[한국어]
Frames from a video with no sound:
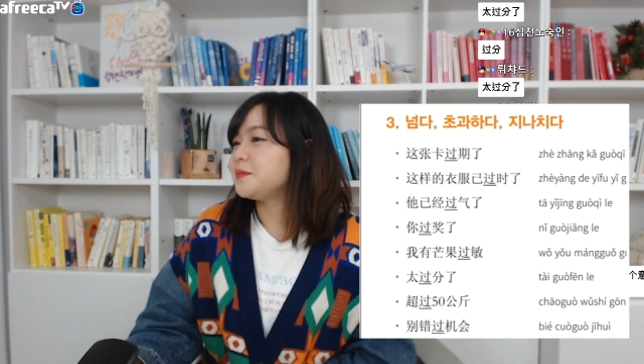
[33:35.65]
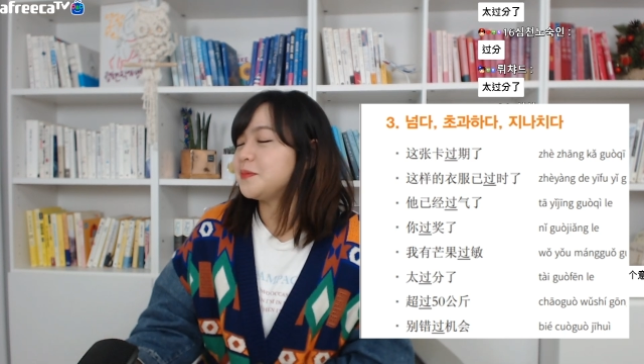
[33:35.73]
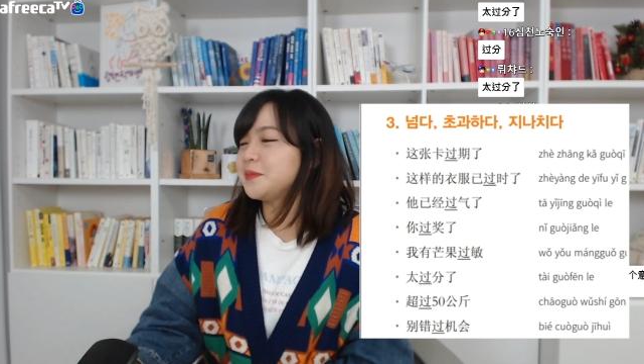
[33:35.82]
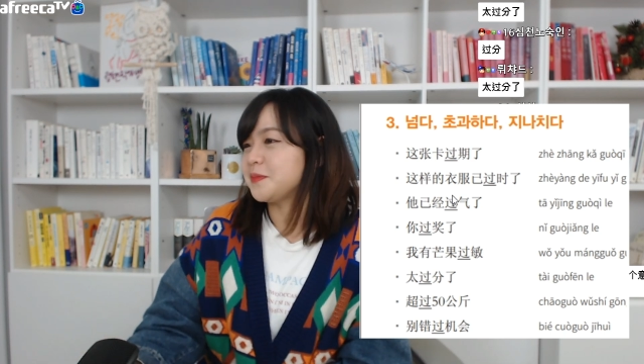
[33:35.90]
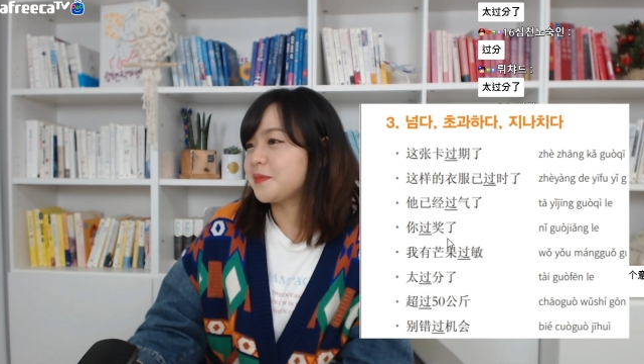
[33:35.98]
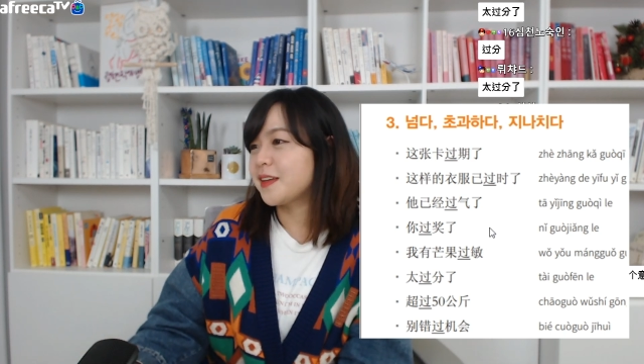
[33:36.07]

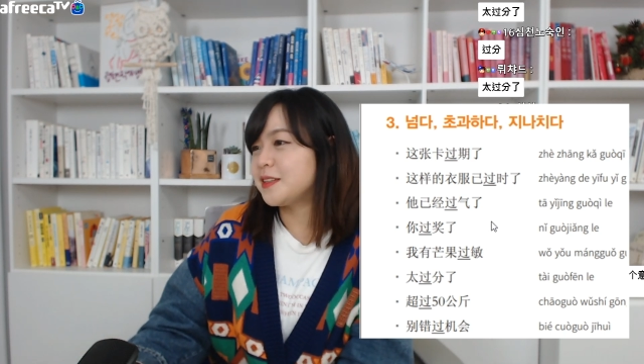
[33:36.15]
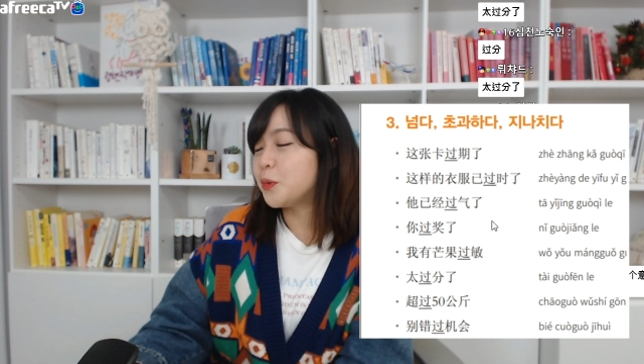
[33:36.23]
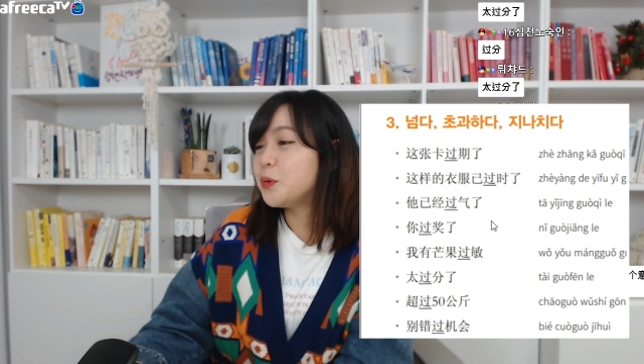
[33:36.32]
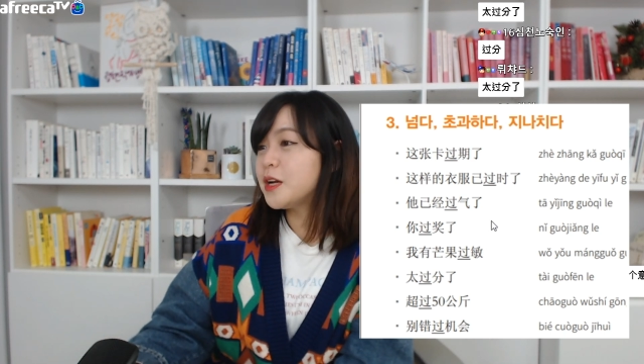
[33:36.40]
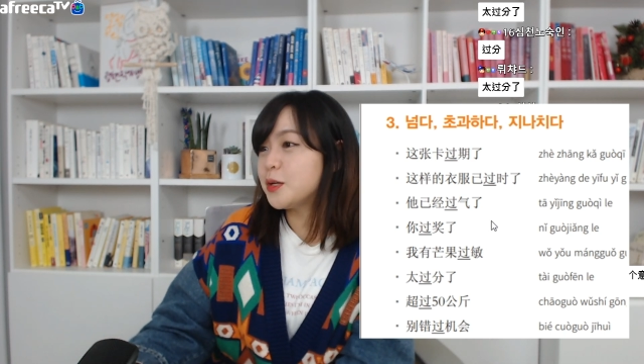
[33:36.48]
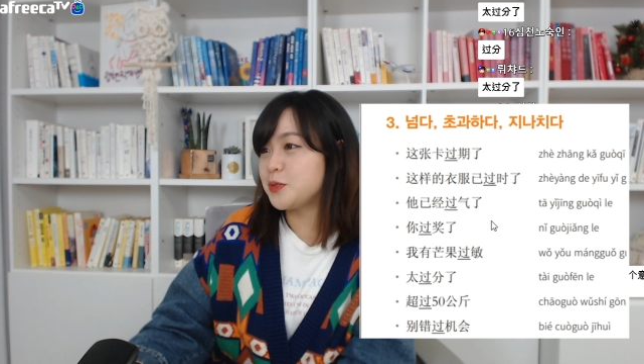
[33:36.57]
음, 그래서
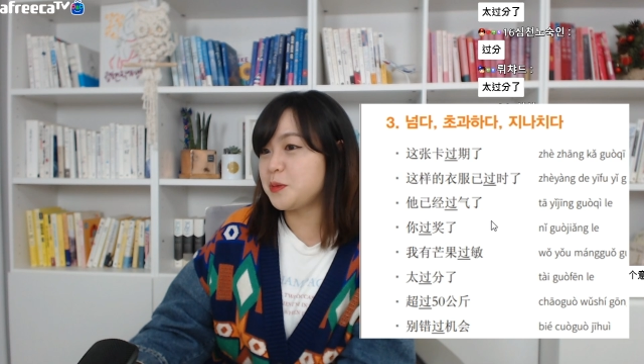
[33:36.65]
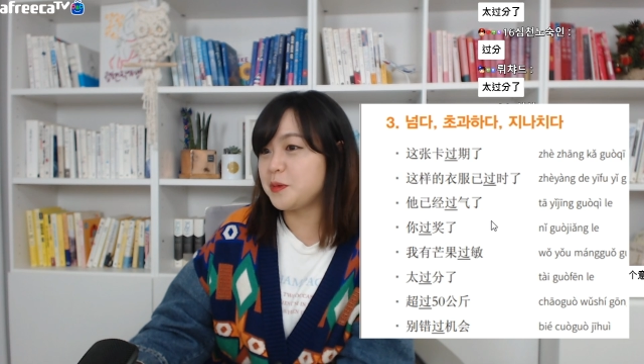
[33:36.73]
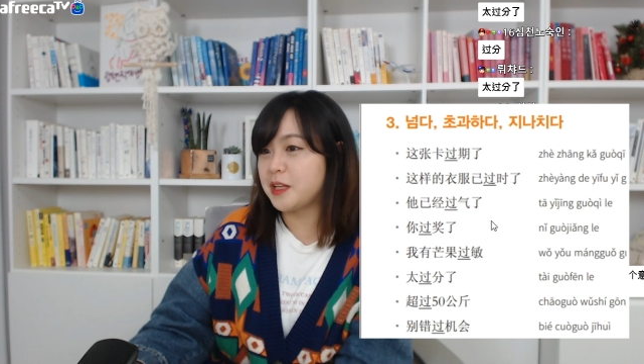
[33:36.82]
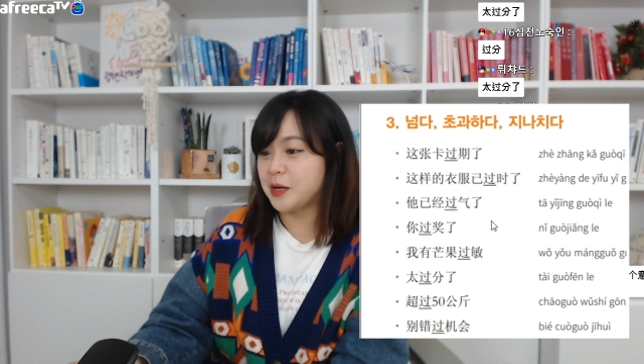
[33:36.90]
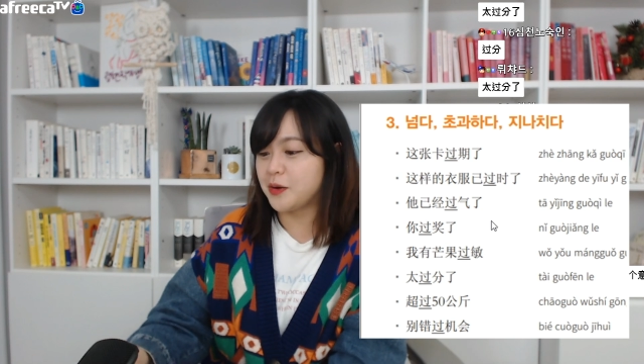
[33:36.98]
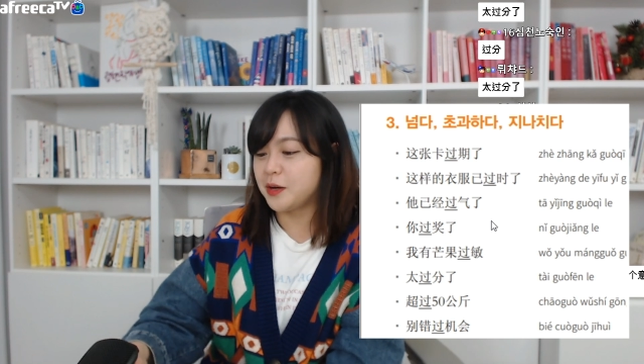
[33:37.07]
올려주시면
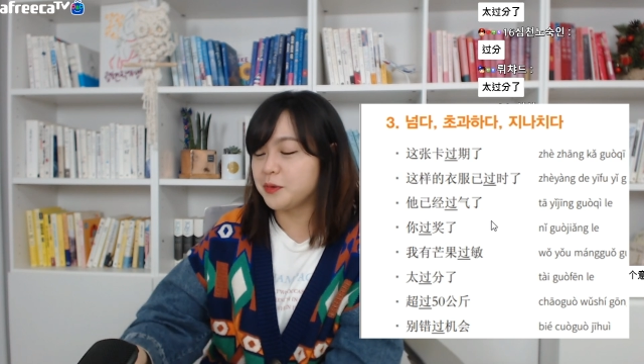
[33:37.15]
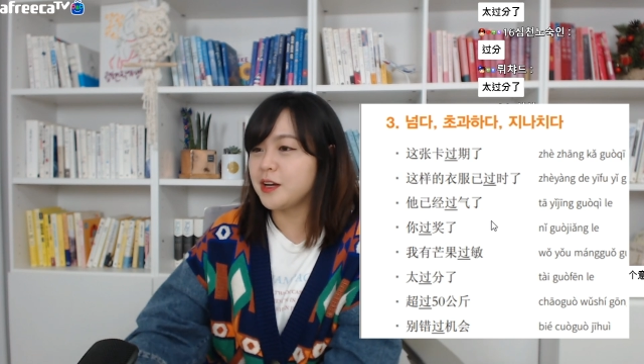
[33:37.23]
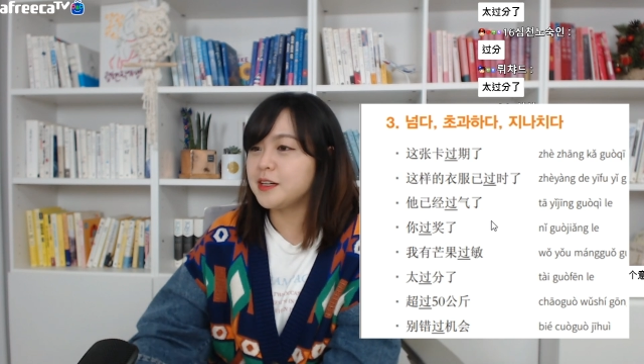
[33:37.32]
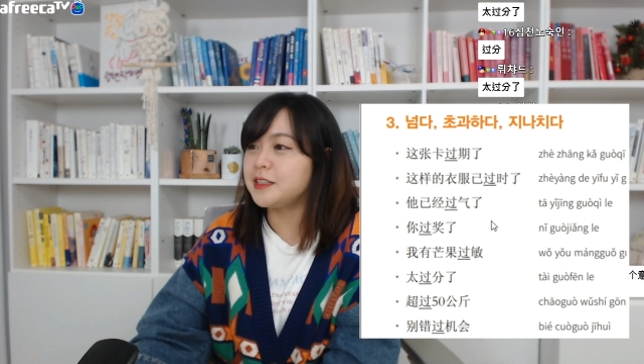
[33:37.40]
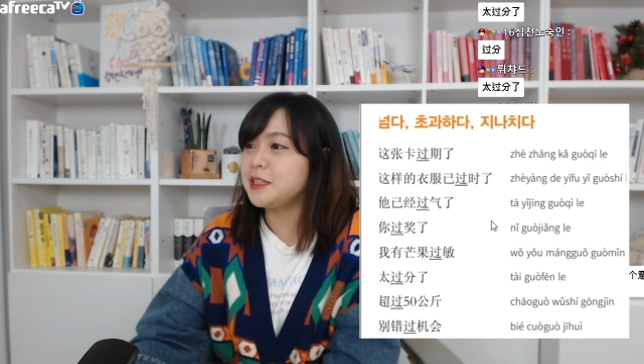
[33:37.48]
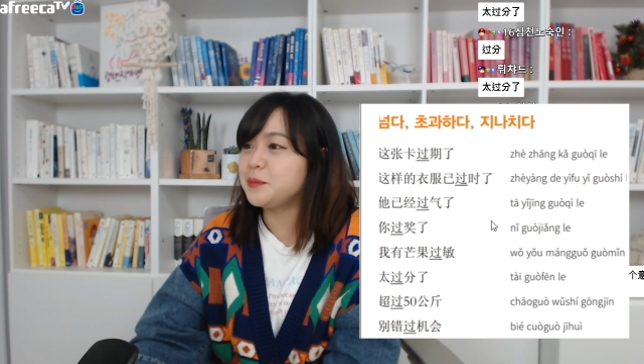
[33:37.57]
될 것
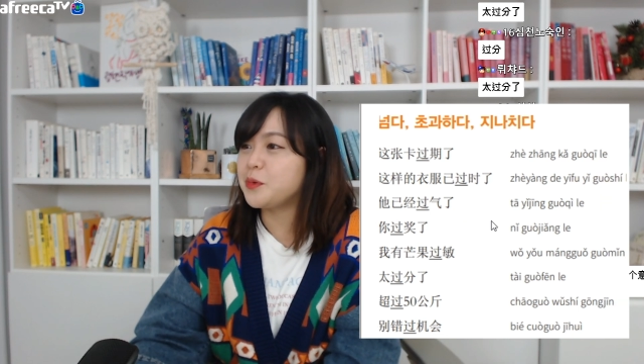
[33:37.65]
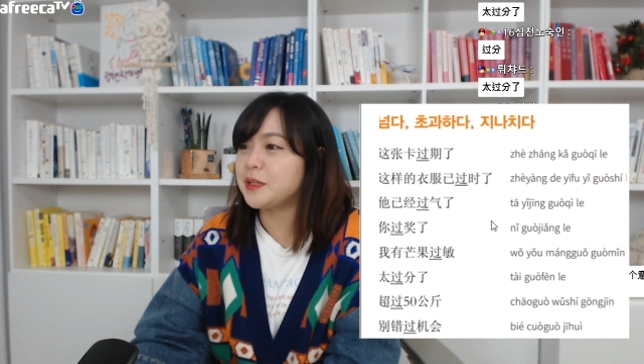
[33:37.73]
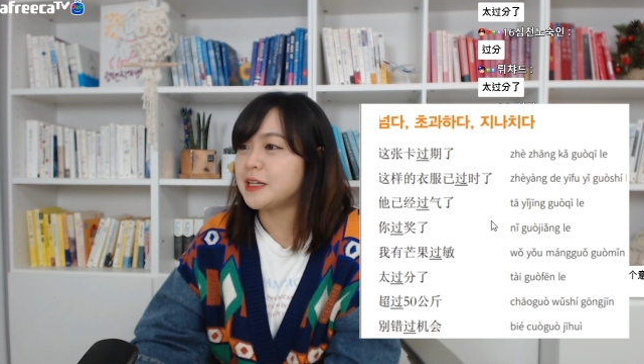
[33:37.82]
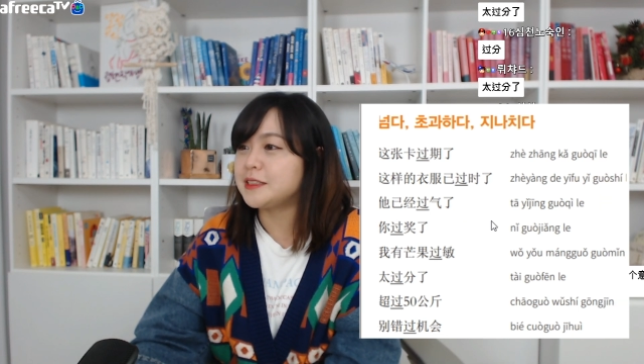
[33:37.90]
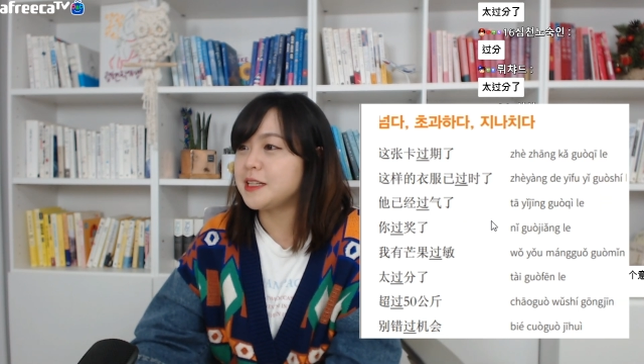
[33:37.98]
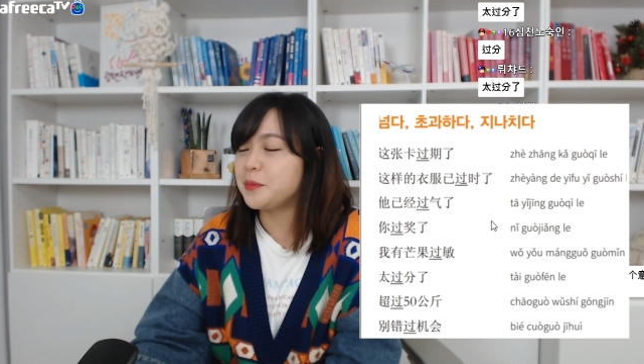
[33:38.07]
같고요. 그림 보고
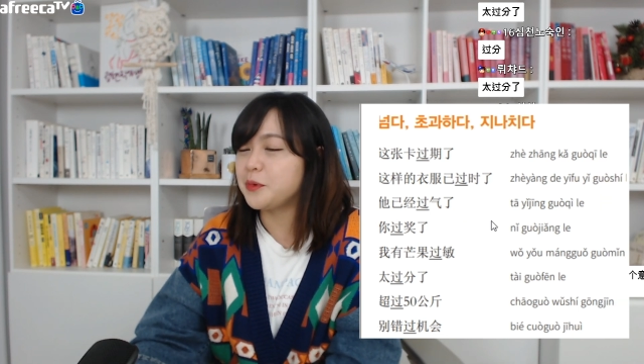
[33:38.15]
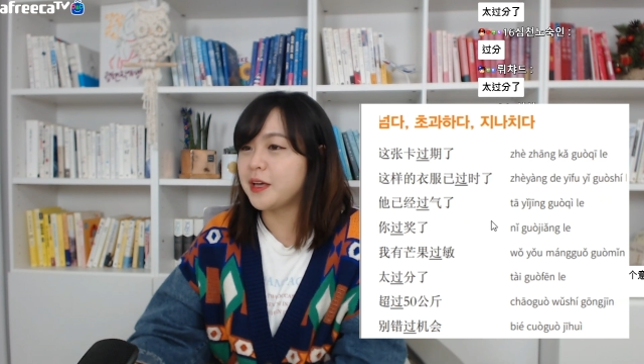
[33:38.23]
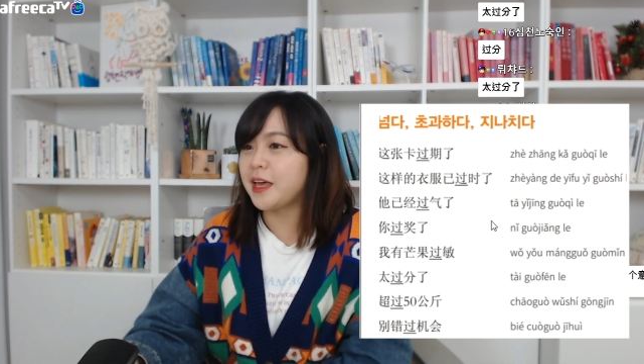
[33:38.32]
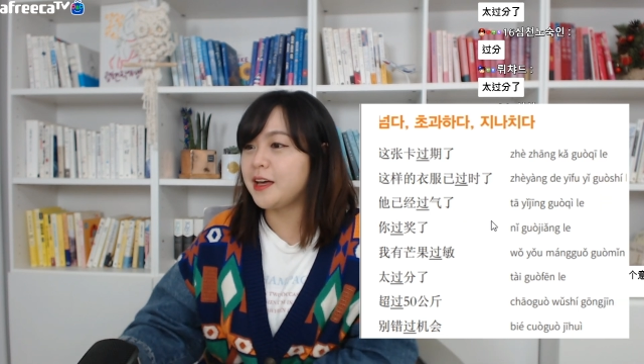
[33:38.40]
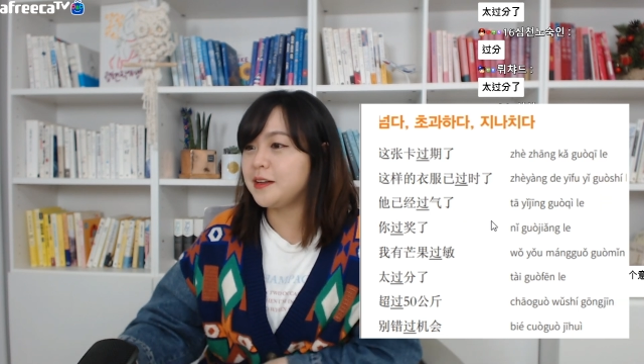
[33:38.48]
다시 해볼게요.